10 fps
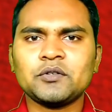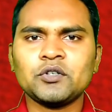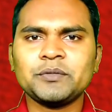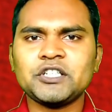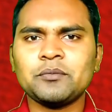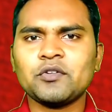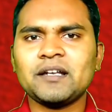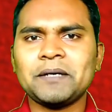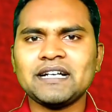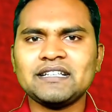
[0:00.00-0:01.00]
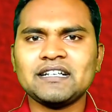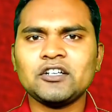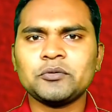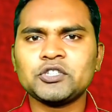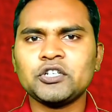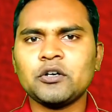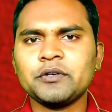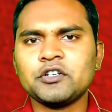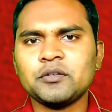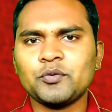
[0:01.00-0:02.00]
কোনো বিষয় বোঝার বাকি থাকলে অবশ্যই
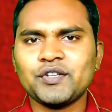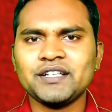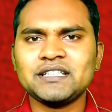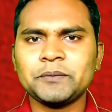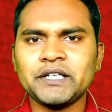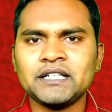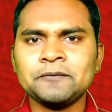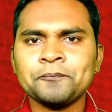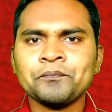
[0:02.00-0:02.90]
কমেন্ট করে বুঝে নিতে পারেন